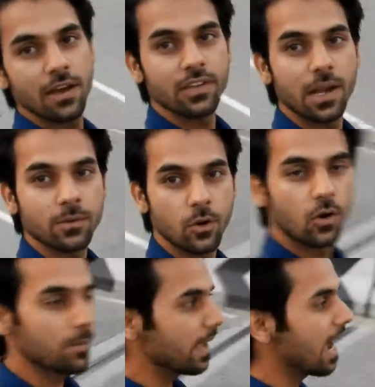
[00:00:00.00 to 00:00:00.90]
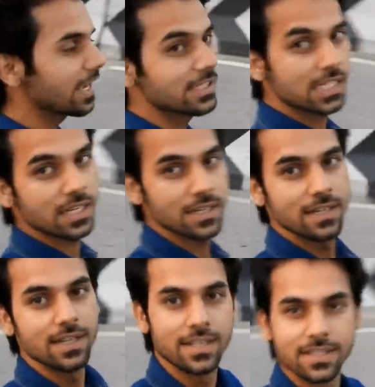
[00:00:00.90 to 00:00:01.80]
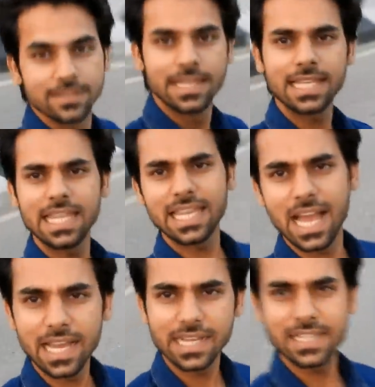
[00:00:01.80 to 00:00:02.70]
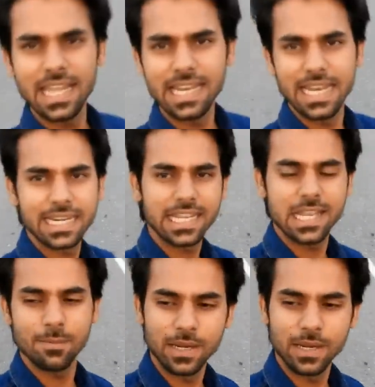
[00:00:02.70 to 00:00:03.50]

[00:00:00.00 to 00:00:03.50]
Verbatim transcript: या फिर हम रोड पे आज देखते हैं क्या करते हैं लेट के